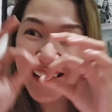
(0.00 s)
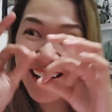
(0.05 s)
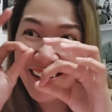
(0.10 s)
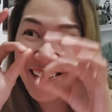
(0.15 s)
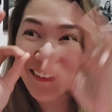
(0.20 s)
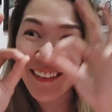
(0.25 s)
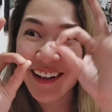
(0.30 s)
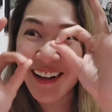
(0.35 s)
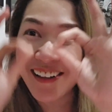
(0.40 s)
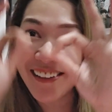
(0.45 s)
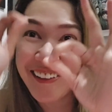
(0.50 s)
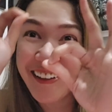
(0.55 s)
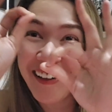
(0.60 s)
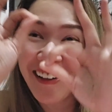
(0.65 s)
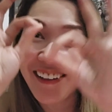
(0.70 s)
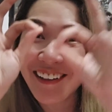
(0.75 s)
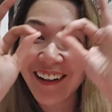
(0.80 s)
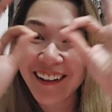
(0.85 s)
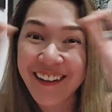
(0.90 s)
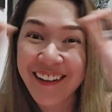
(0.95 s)

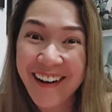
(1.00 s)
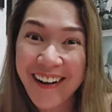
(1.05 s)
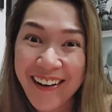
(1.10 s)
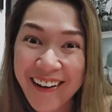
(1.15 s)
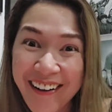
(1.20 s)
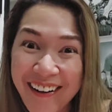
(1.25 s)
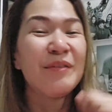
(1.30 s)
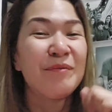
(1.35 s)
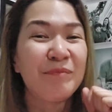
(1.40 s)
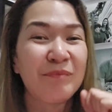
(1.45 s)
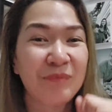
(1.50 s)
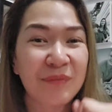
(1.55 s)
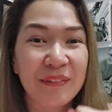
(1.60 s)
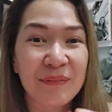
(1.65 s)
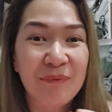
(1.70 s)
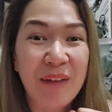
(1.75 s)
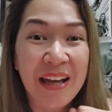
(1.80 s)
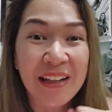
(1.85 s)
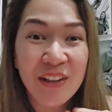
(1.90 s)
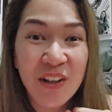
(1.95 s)
na!
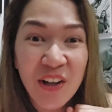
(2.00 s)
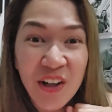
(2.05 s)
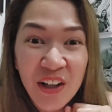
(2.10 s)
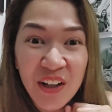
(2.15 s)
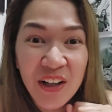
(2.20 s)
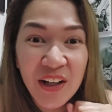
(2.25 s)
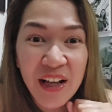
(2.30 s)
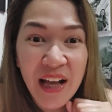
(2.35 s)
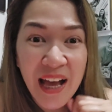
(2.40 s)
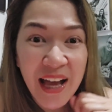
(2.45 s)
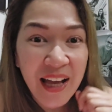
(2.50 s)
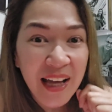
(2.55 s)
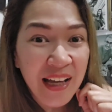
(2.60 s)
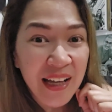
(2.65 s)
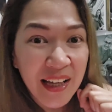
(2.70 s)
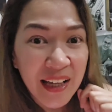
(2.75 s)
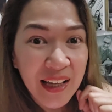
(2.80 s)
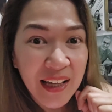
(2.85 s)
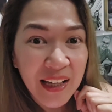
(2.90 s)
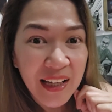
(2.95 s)
Paano? Ha?
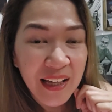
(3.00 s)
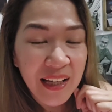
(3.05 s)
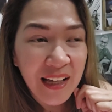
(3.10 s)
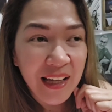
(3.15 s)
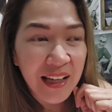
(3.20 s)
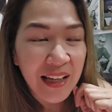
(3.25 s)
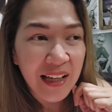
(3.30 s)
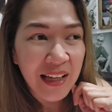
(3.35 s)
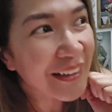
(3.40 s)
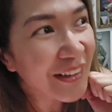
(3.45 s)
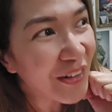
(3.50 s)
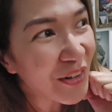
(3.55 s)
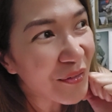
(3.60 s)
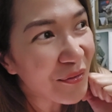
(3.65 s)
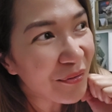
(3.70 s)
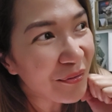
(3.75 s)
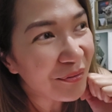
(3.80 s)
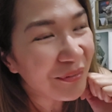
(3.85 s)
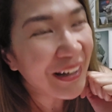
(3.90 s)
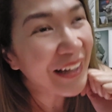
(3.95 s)
Ano?
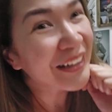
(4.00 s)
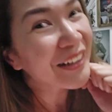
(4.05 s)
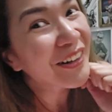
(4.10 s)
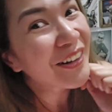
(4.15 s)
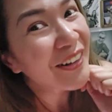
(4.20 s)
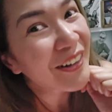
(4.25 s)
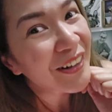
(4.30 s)
Paano?